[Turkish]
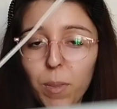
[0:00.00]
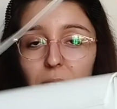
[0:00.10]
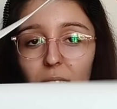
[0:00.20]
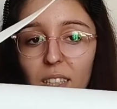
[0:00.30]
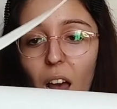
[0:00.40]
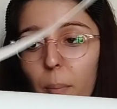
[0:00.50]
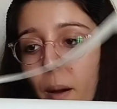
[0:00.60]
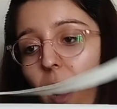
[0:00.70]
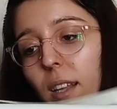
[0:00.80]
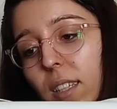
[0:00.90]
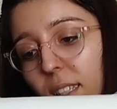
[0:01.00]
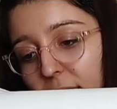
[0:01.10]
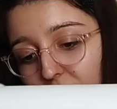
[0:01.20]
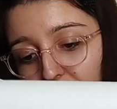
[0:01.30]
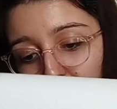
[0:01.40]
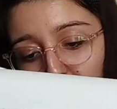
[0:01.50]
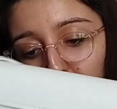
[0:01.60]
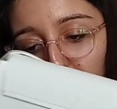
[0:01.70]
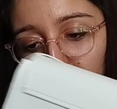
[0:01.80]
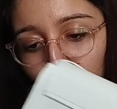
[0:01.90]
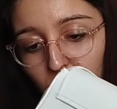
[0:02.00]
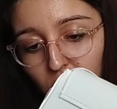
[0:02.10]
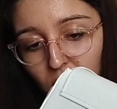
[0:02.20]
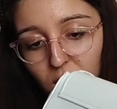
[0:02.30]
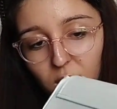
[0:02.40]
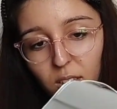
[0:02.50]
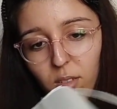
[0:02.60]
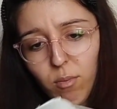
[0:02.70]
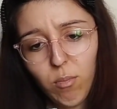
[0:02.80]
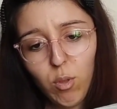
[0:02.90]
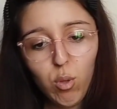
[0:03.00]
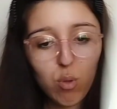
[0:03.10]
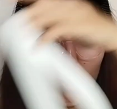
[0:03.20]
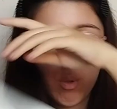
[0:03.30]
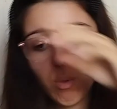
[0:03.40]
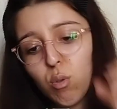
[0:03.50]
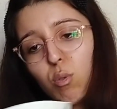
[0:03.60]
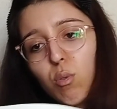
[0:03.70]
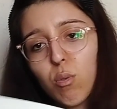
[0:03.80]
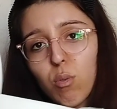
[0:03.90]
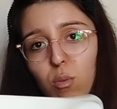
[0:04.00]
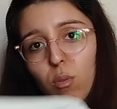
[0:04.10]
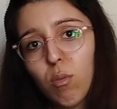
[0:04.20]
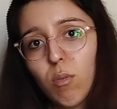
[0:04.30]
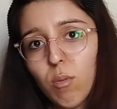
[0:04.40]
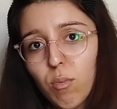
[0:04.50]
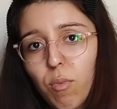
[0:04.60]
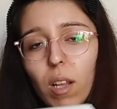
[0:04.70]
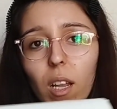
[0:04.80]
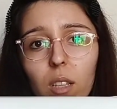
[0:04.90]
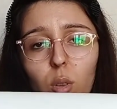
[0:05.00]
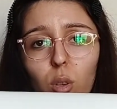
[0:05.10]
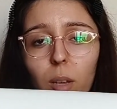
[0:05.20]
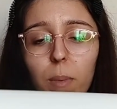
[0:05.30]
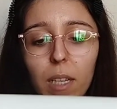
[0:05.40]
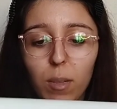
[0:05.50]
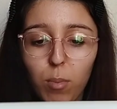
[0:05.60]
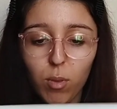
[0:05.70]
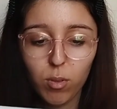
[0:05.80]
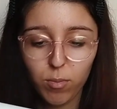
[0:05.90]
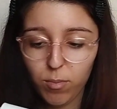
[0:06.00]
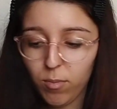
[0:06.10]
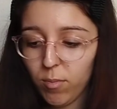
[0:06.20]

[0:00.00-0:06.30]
bir tık daha pahalıydı sanırım. 130 falan olabilir bu.